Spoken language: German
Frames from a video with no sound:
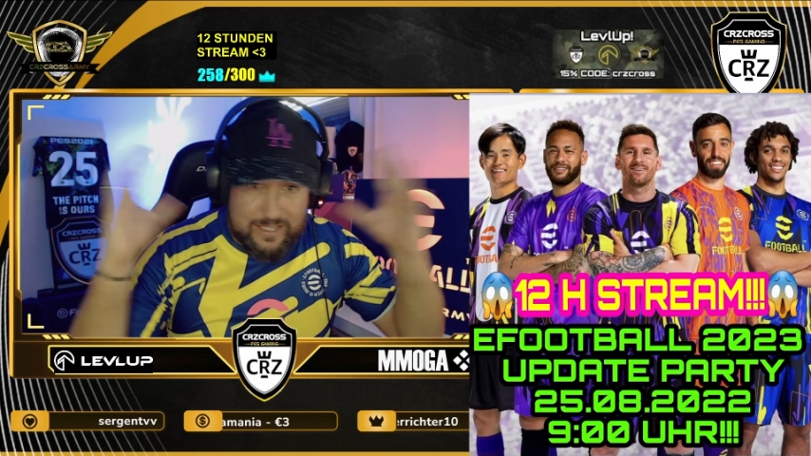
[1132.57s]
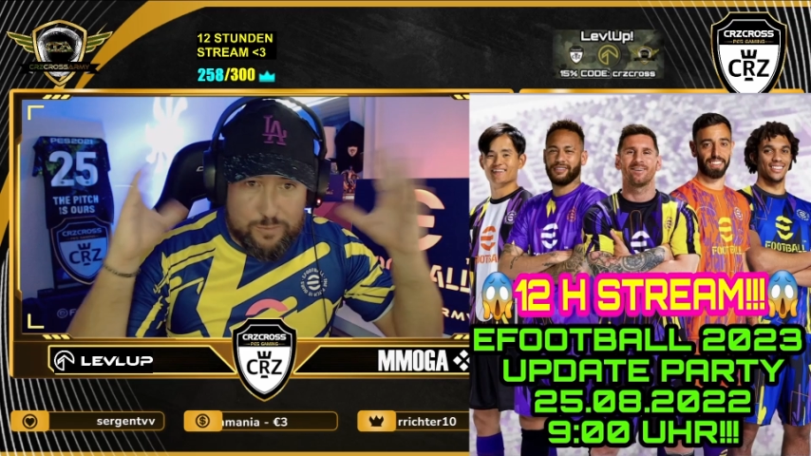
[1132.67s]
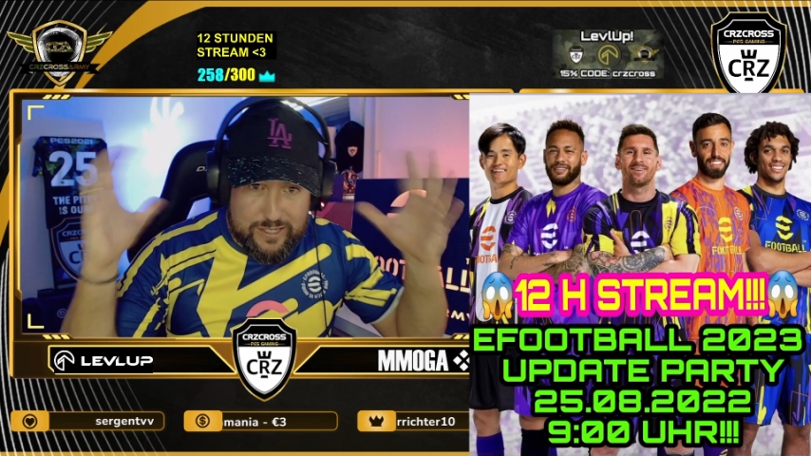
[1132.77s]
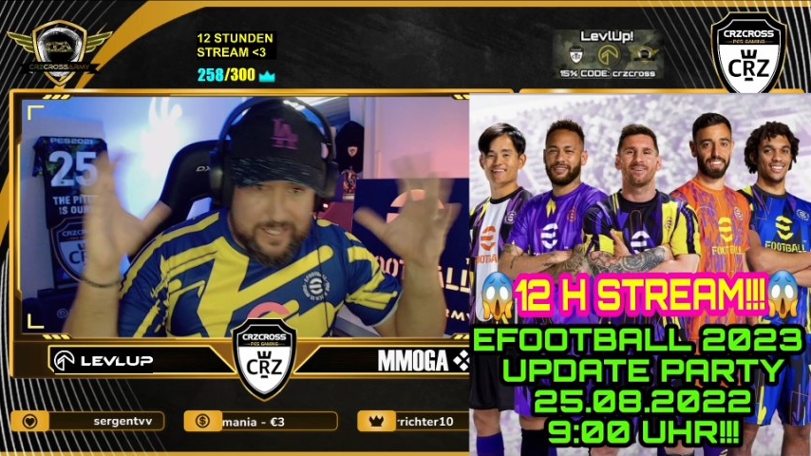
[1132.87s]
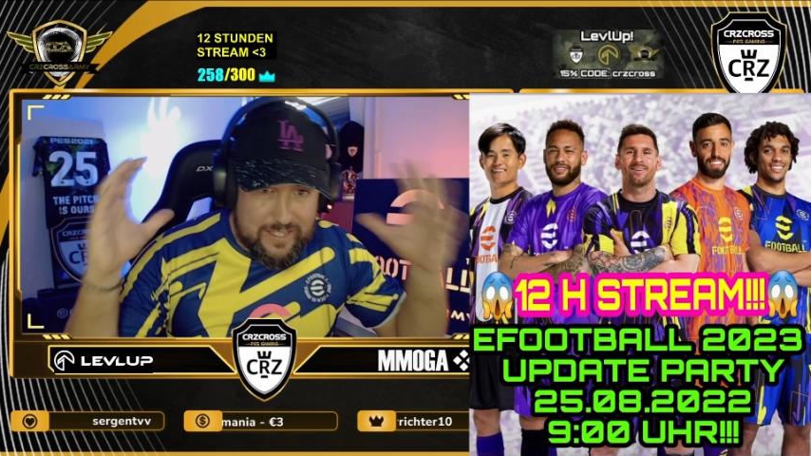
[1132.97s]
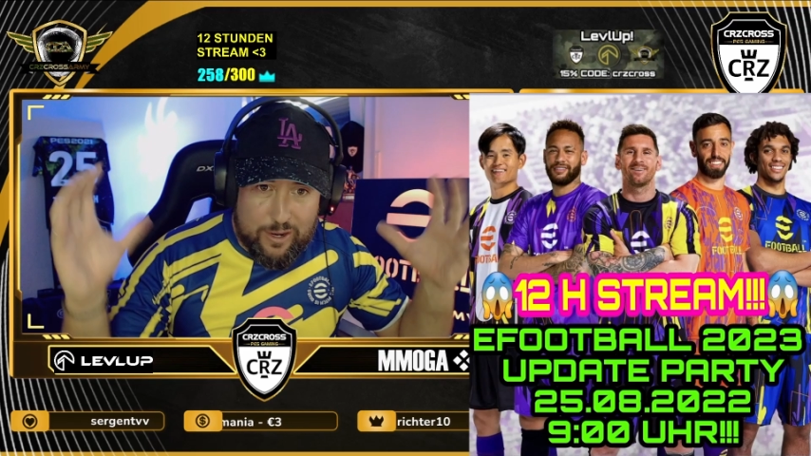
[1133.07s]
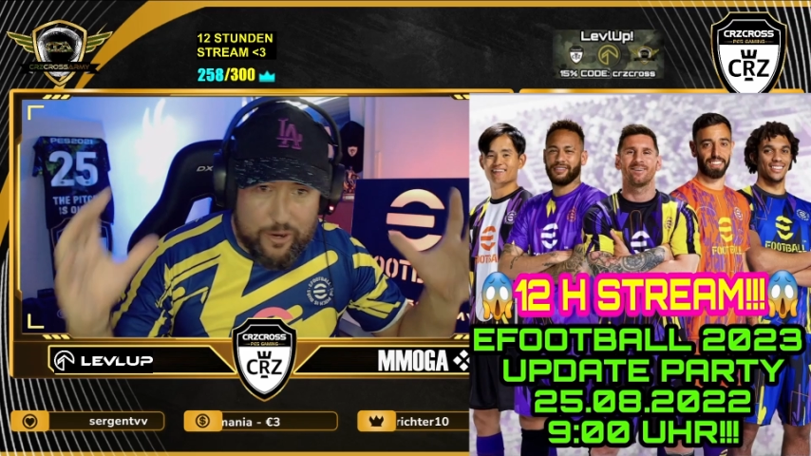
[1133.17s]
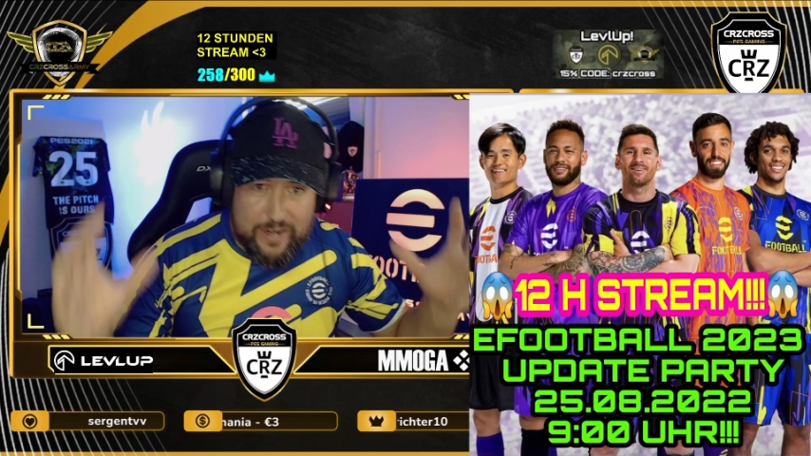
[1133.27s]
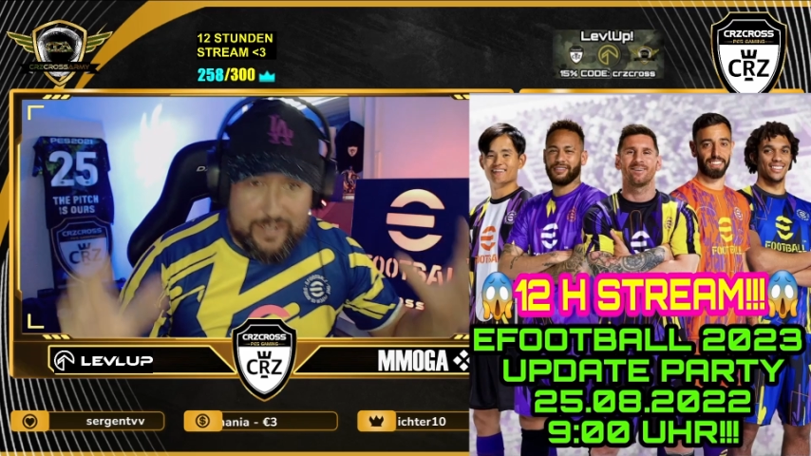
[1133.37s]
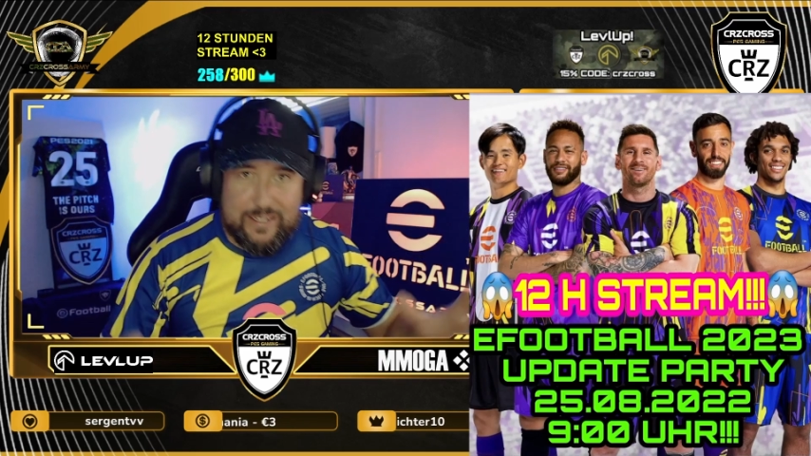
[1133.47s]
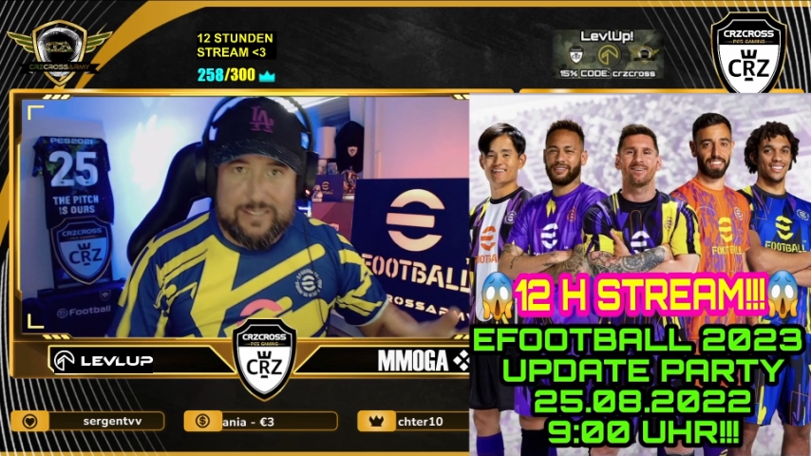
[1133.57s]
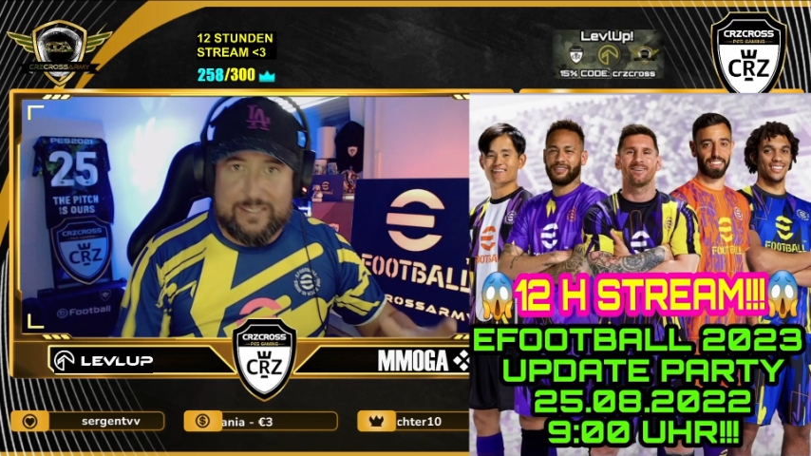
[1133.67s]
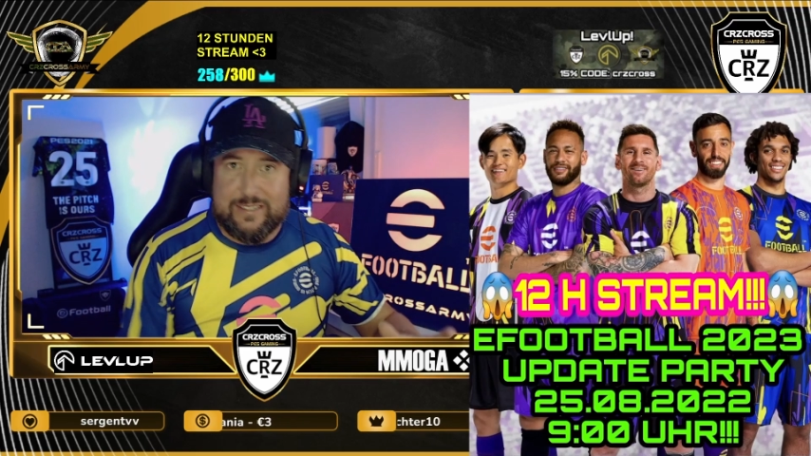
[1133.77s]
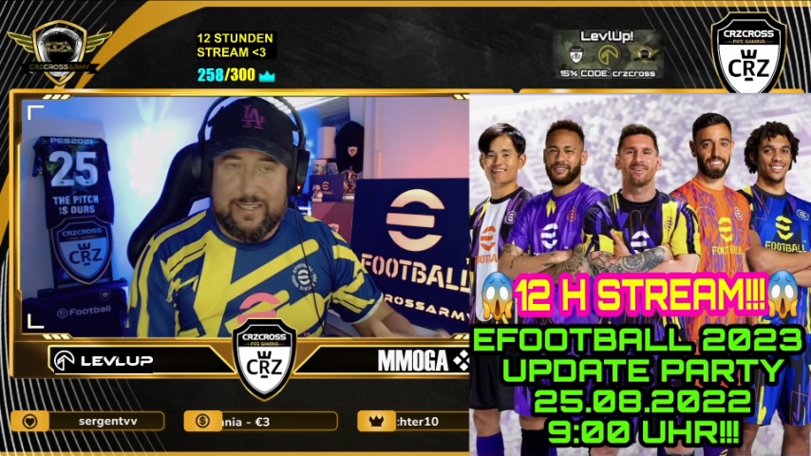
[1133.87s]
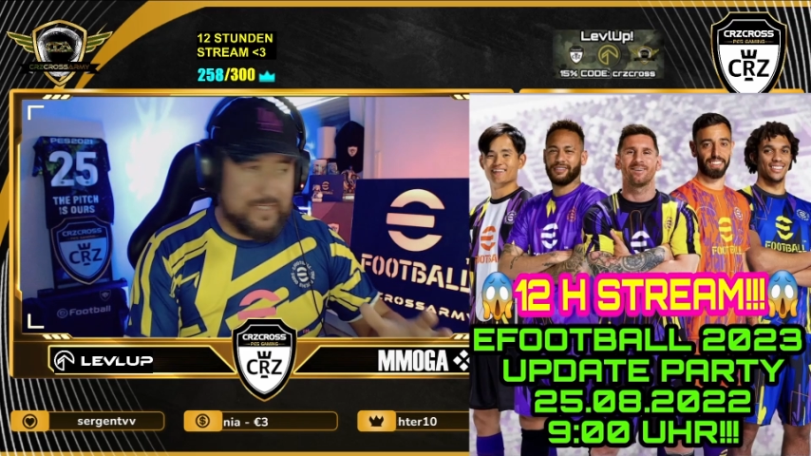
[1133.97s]
Das muss richtig läuten jetzt
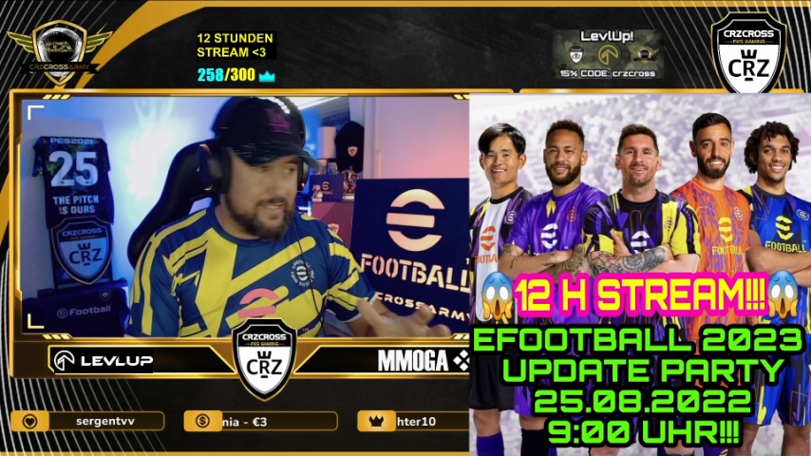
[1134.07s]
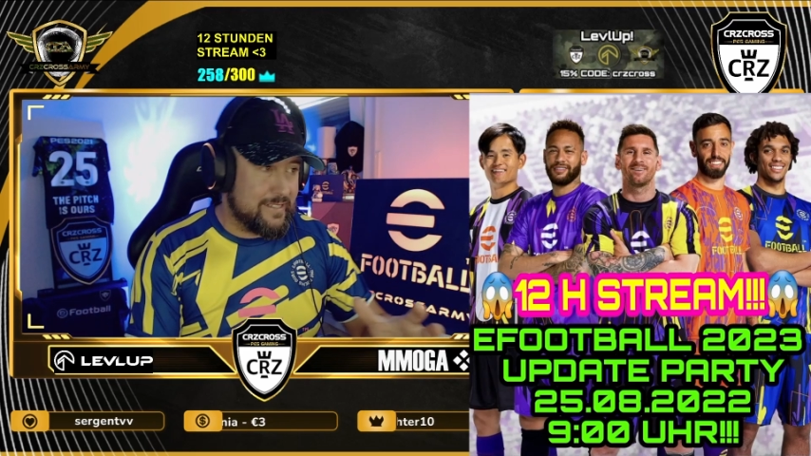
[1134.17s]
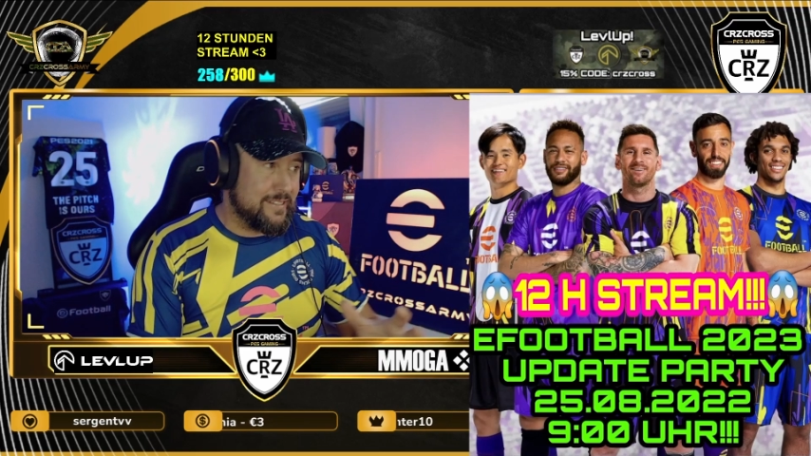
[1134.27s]
in der nächsten